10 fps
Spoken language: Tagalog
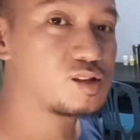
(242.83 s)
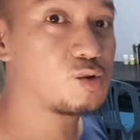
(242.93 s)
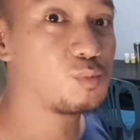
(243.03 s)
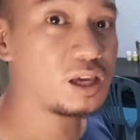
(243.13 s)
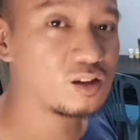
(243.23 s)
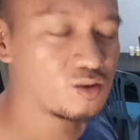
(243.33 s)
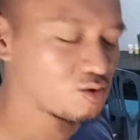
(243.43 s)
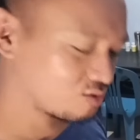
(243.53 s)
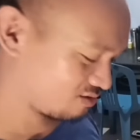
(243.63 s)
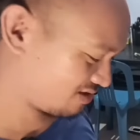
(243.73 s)
iuwi
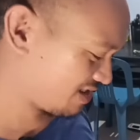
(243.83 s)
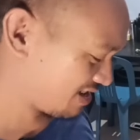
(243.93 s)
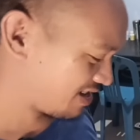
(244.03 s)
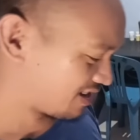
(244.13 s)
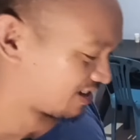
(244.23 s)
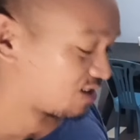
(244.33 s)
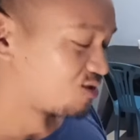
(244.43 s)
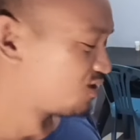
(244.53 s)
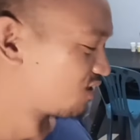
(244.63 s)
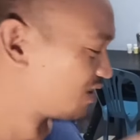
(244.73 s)
ko.
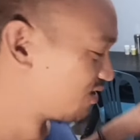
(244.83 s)
Ganon yung